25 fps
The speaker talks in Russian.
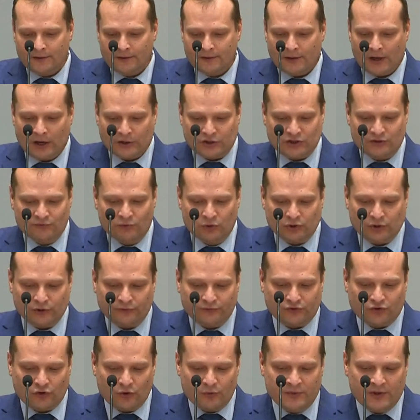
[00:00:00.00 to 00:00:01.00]
от а чего-то,
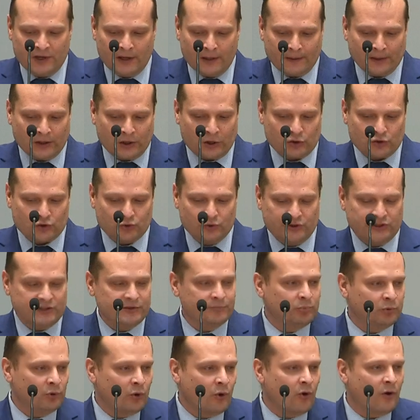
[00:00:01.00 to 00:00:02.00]
в чем я нахожу
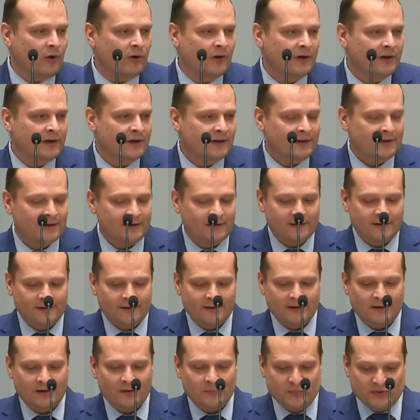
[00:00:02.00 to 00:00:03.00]
тепло,
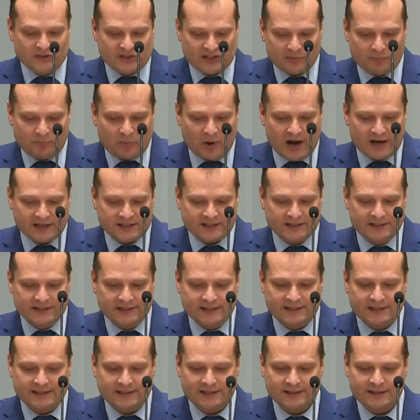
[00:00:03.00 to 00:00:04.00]

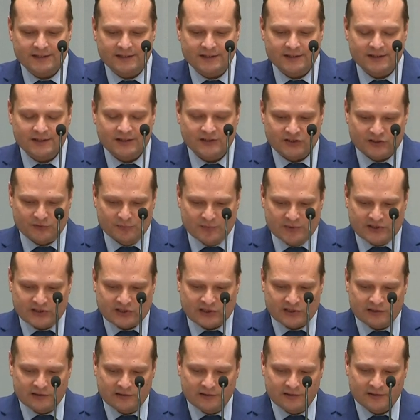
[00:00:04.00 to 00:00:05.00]
безопасность,
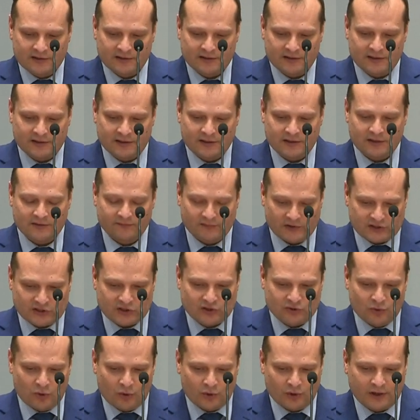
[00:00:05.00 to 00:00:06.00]
смысл,
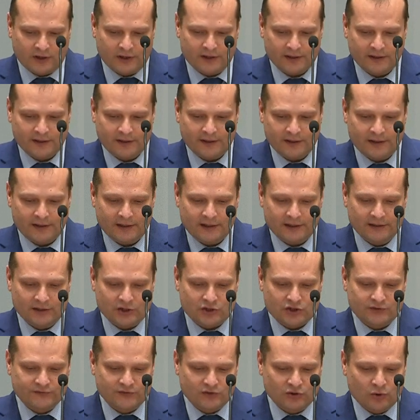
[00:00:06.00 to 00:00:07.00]
восторг,
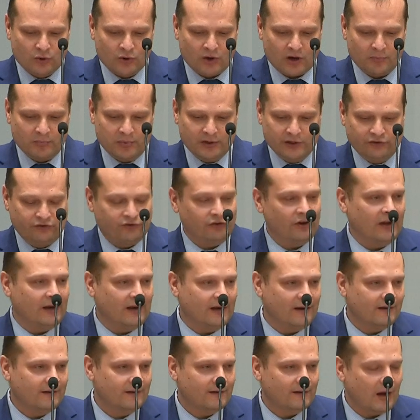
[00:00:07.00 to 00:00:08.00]
даже вздох
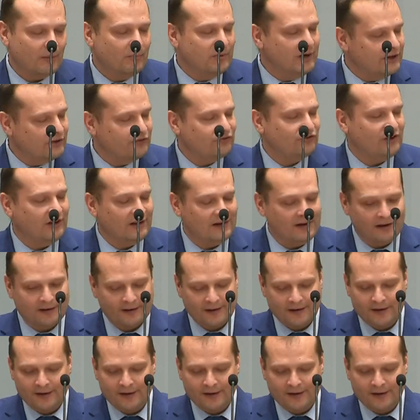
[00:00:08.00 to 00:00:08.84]
облегчения. облегчения.